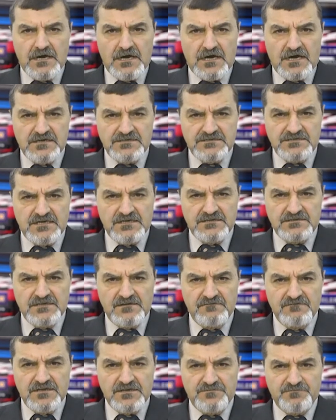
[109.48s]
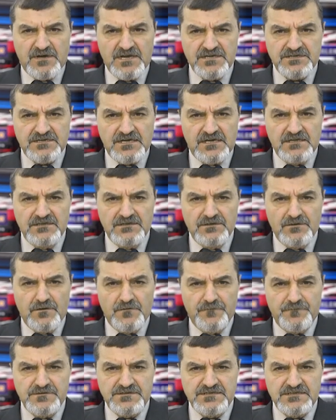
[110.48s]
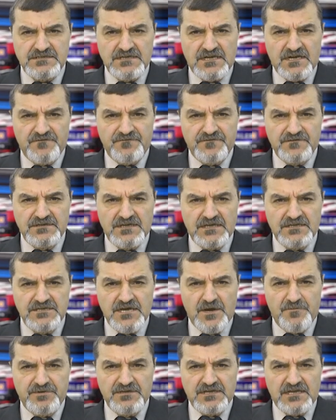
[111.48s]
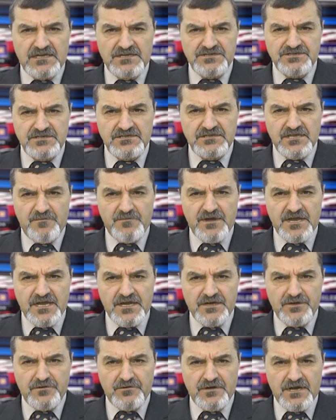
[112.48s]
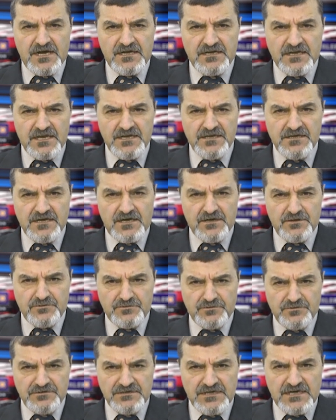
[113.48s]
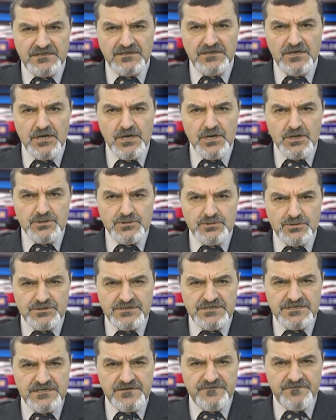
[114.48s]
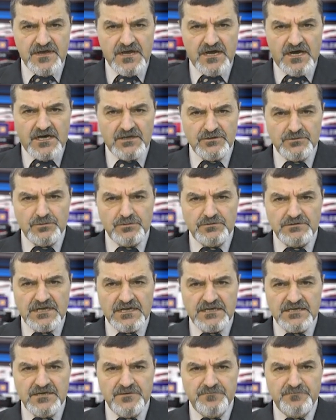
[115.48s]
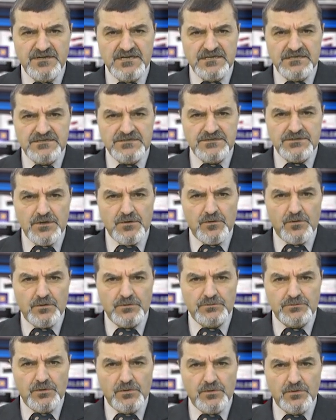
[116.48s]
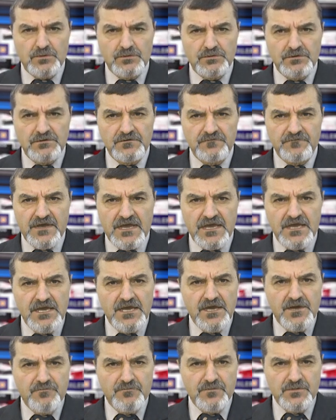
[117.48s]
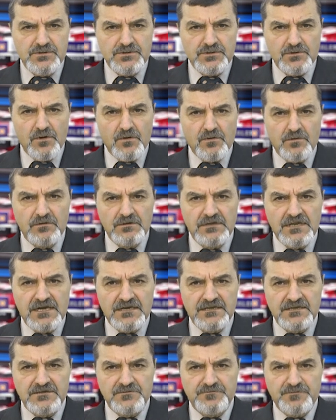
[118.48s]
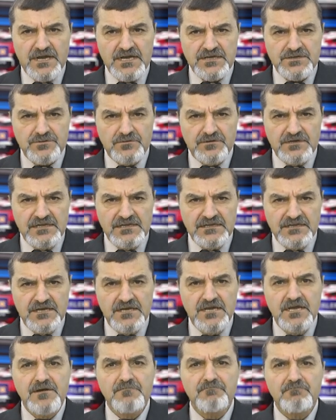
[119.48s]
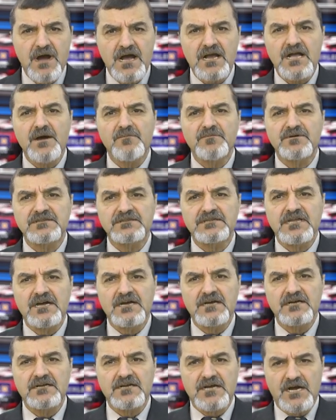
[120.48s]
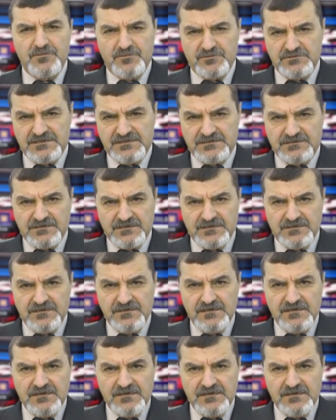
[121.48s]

Artsakh Devlet Başkanlığı Ofisi tarafından yapılan açıklamaya göre Araik Arutunyan, Şuşi ve Hadrut'taki bir dizi ortaokulun ve müzik okullarının personelini makamında kabul etti.